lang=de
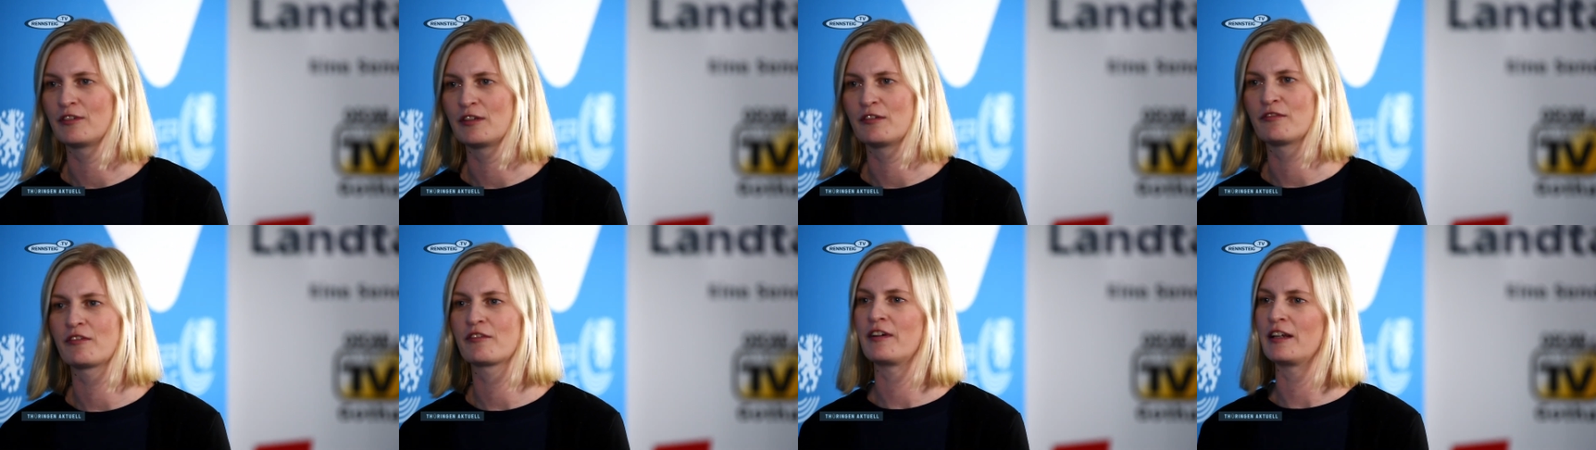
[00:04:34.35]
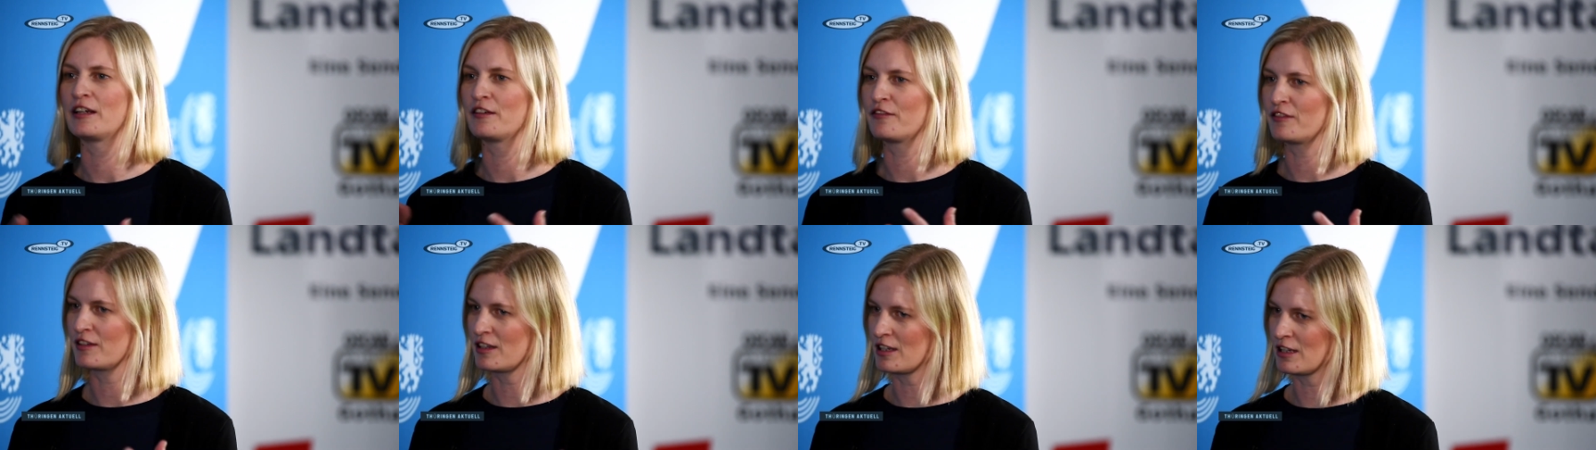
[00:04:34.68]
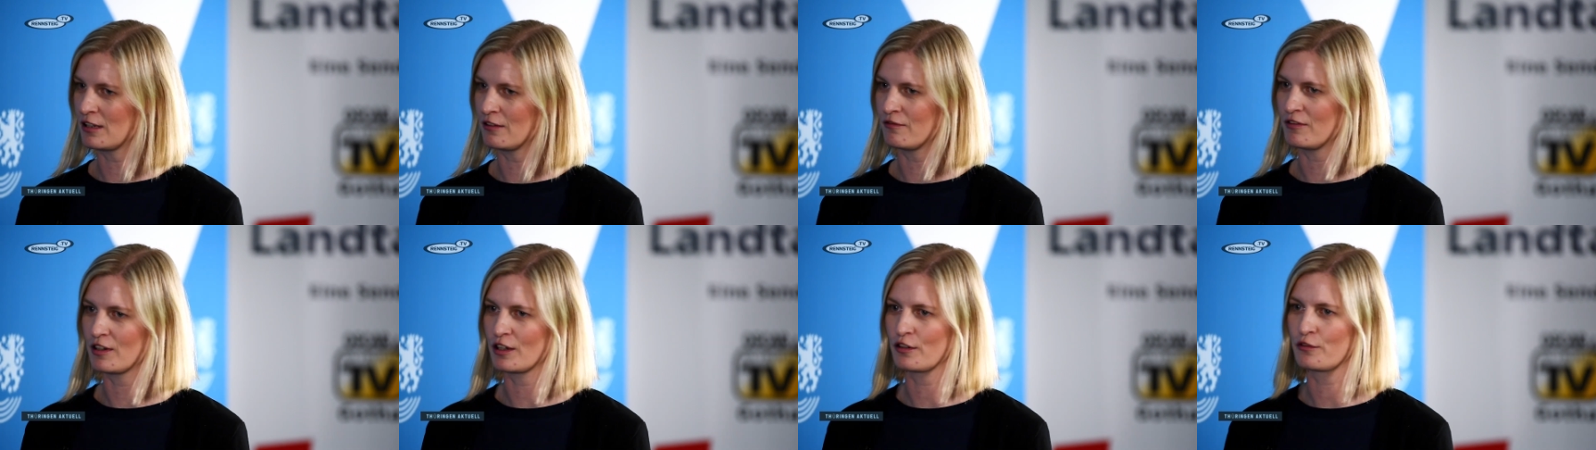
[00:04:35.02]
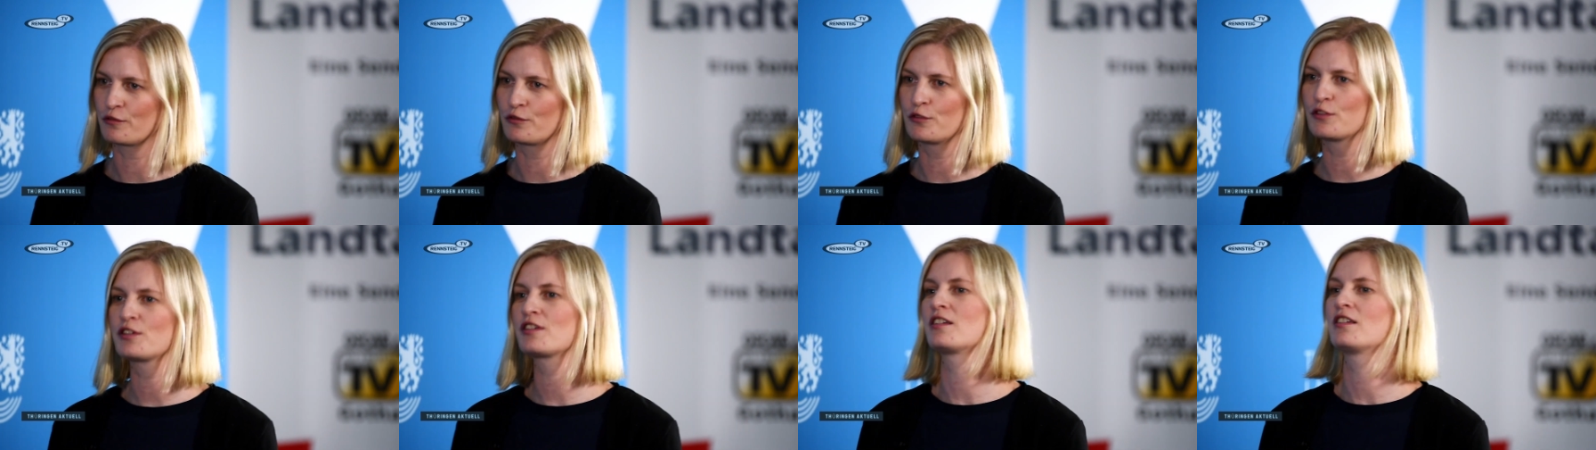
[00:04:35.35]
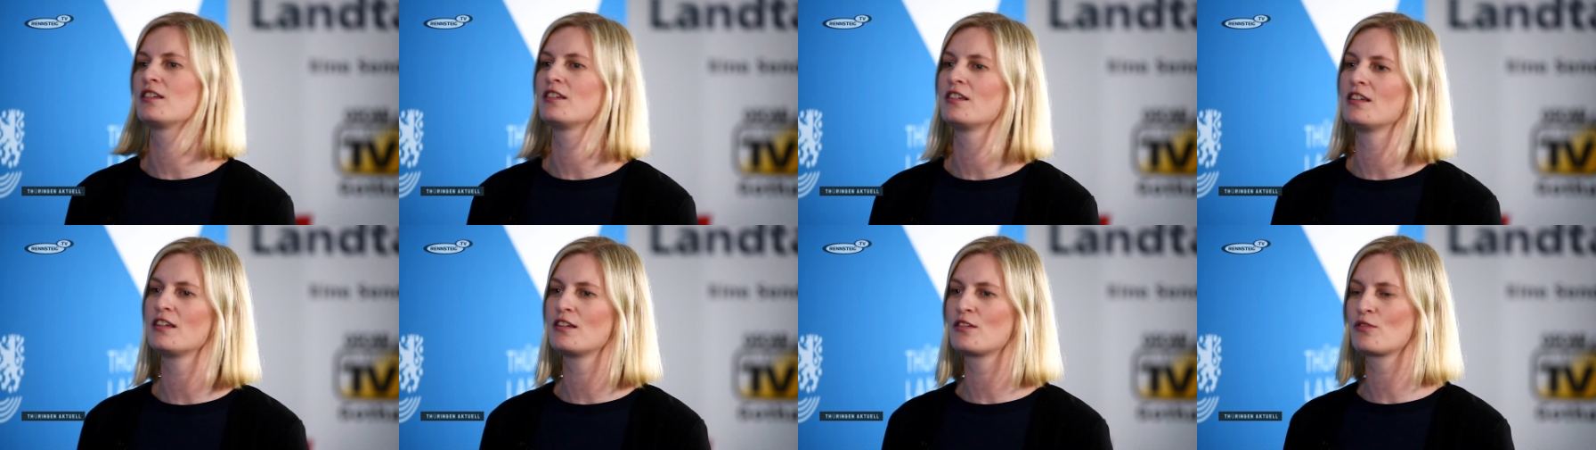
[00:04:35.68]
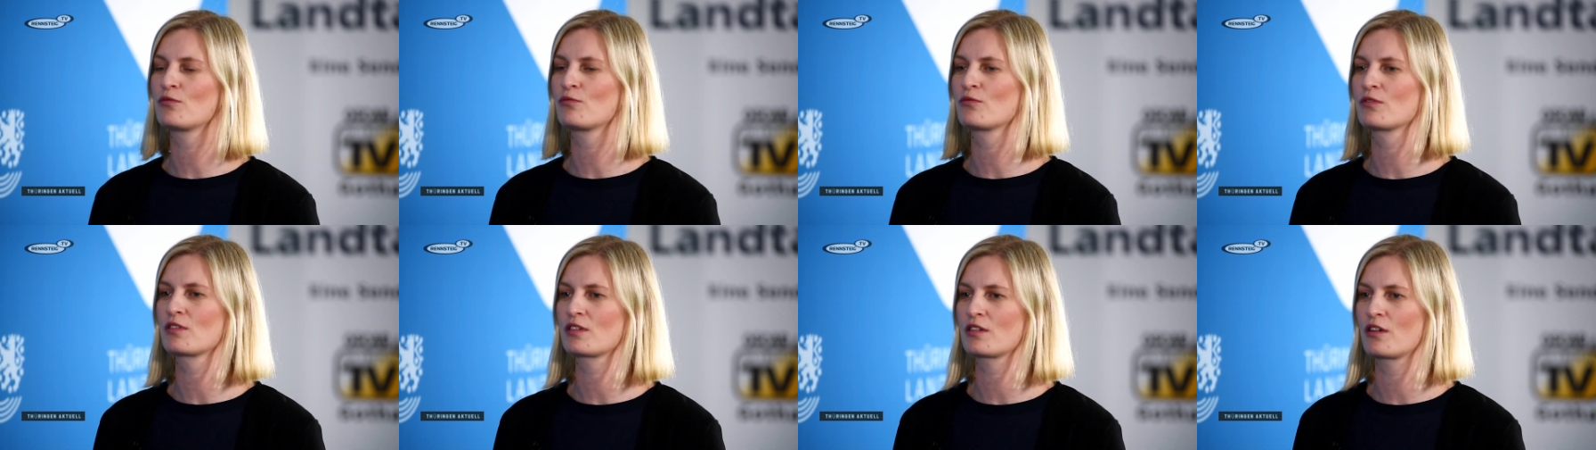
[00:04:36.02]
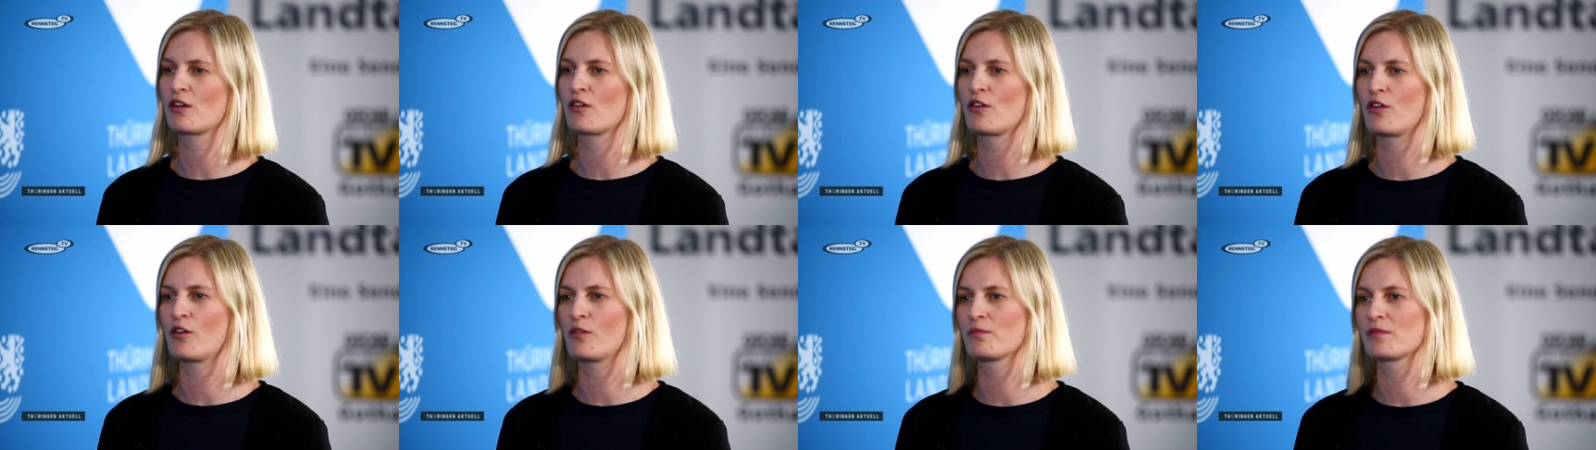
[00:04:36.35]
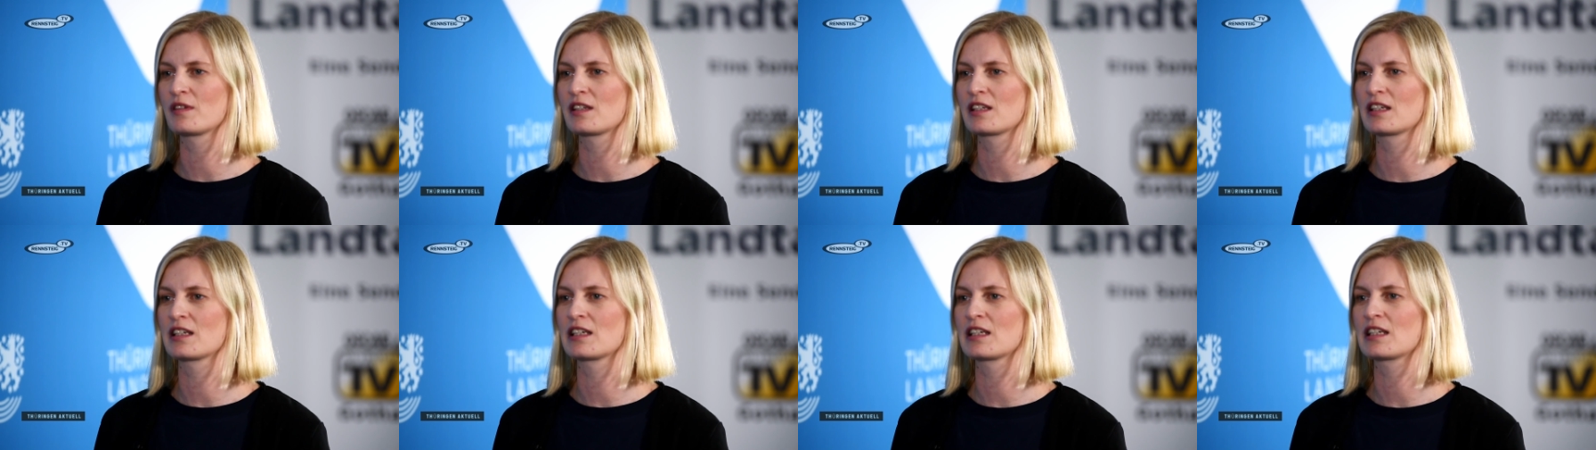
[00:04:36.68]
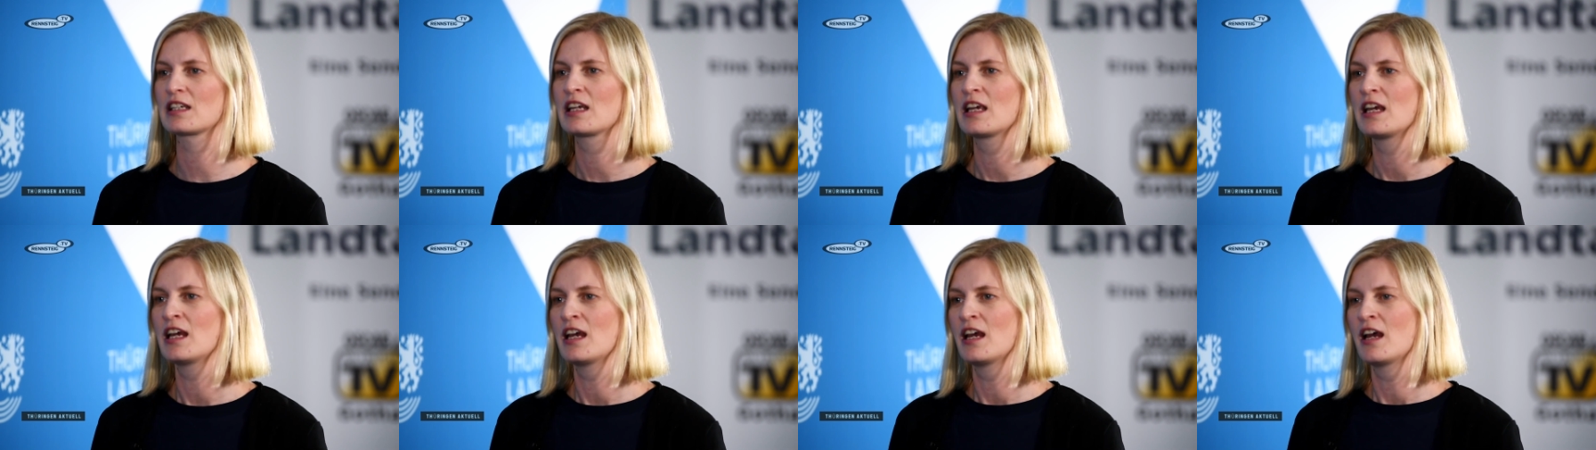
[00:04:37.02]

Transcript: wie qualifizieren wir Geflüchtete, die zu uns gekommen sind, sind,